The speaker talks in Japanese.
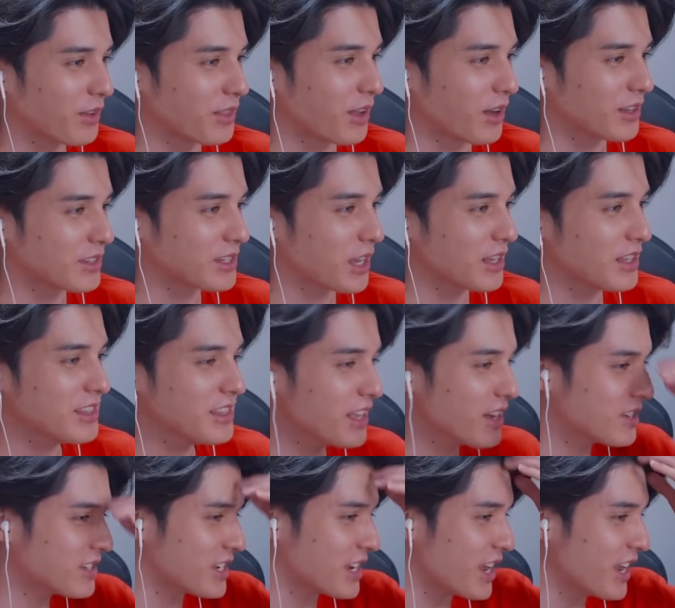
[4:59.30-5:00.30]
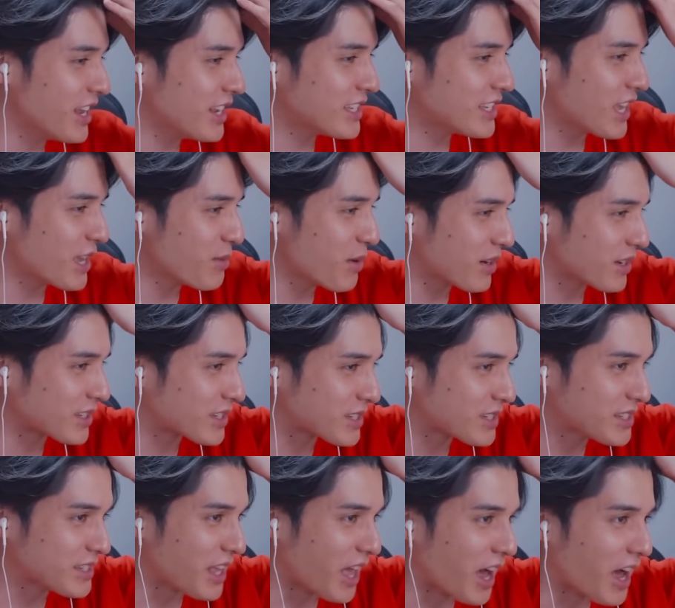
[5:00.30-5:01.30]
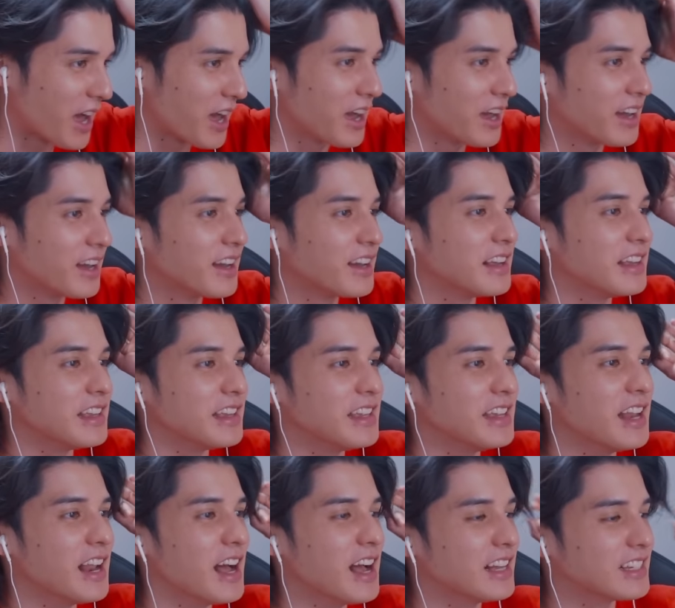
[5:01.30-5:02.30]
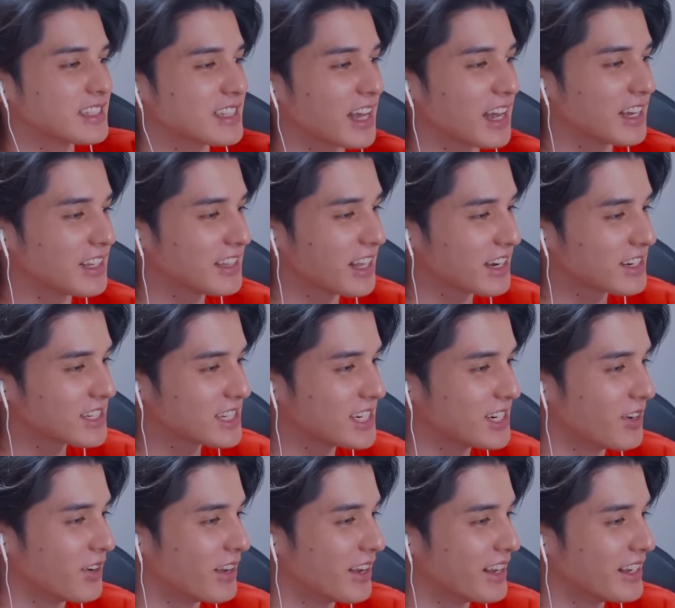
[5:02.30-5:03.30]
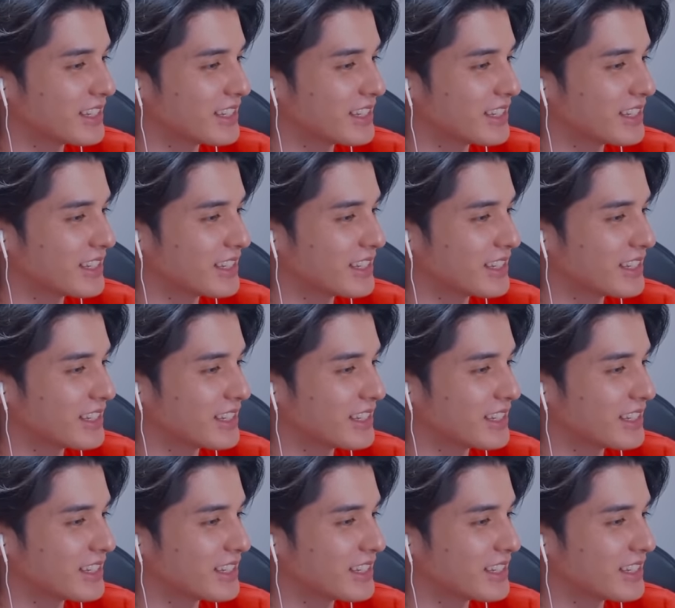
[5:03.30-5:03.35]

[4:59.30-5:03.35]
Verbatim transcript: な、三な口衛星丸すんな。いらん、三な口の衛